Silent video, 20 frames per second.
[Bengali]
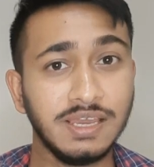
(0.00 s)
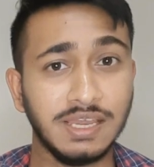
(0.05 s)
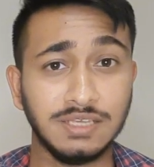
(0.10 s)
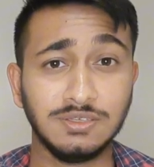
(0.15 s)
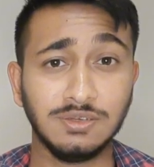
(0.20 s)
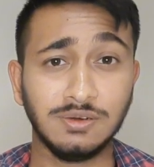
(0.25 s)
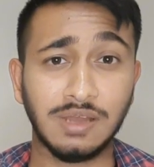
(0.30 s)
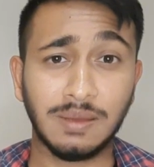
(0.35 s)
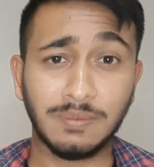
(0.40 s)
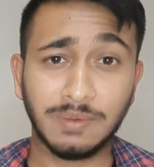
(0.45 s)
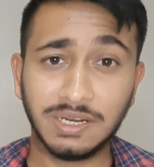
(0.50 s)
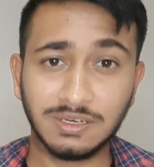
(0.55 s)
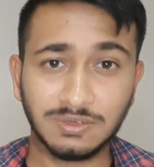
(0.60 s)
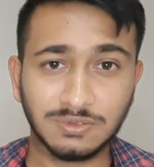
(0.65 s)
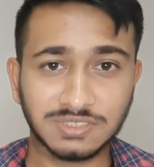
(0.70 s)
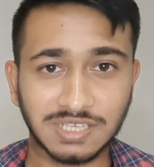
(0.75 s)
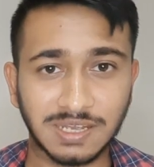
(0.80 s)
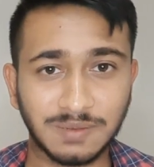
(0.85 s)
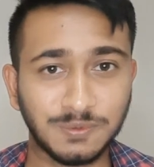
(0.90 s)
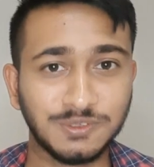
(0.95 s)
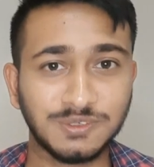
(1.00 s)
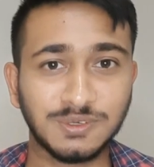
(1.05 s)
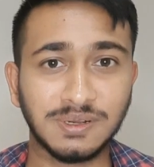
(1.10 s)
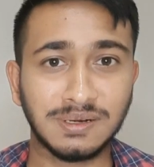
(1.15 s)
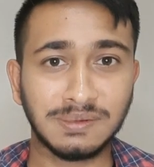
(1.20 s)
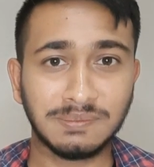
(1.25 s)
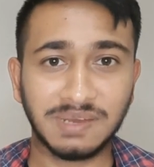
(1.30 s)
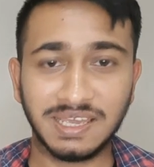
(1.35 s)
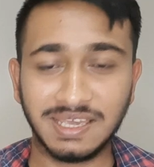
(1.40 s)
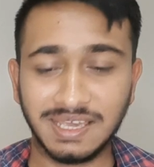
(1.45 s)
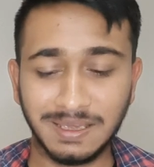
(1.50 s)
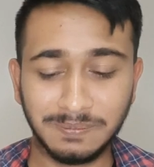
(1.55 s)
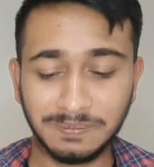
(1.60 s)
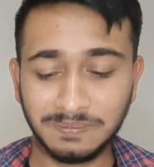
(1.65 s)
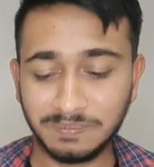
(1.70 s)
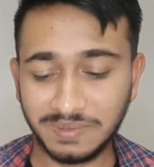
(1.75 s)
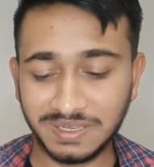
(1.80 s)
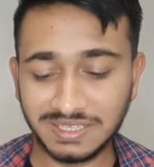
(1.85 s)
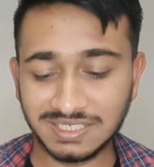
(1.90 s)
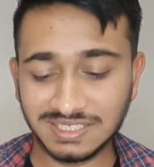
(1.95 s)
এই জন্য আমার একটু সাপোর্ট করেন ভাই এই
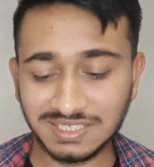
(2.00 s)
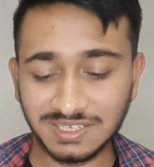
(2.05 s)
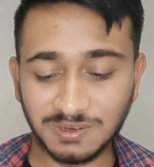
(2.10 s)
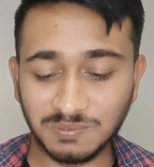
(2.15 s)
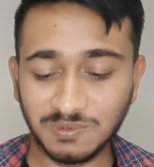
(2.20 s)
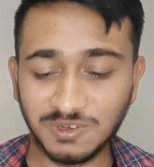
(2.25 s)
পেজে যেন